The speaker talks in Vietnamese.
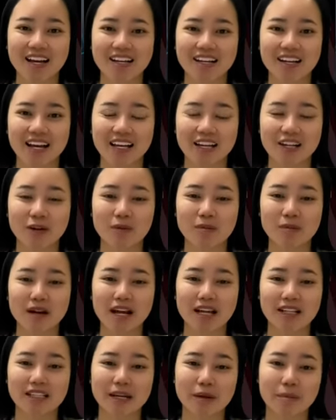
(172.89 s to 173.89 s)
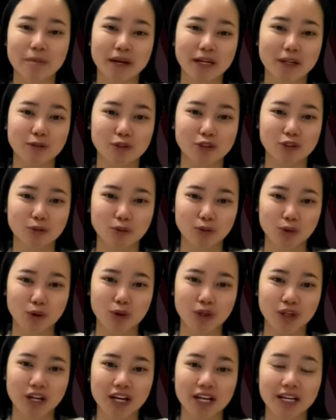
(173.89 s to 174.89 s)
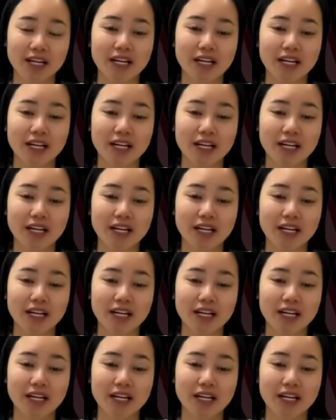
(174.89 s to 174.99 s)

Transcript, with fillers: Đây cũng là thế mạnh của chúng tôi